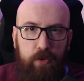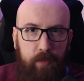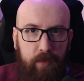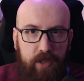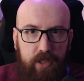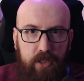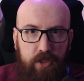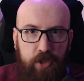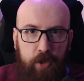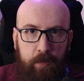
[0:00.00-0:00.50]

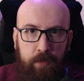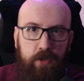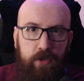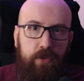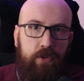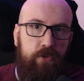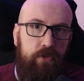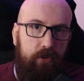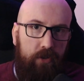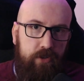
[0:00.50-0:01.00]

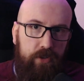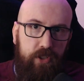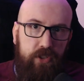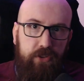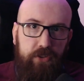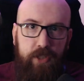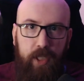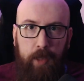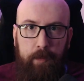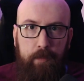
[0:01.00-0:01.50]
말하자면 전 이
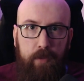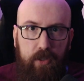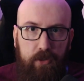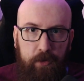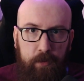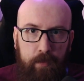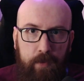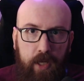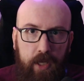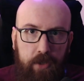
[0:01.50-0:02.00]
스낵박스
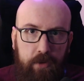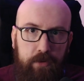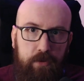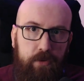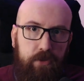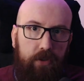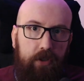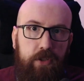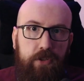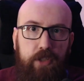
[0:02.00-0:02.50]
마이크로
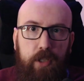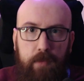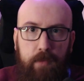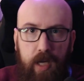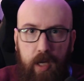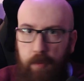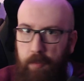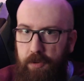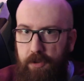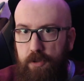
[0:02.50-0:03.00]
진짜
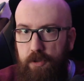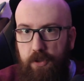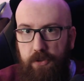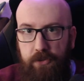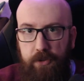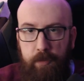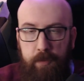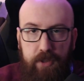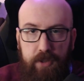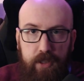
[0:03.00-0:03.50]
마음에
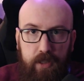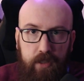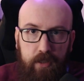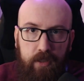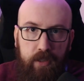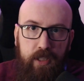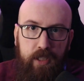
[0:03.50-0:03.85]
들었습니다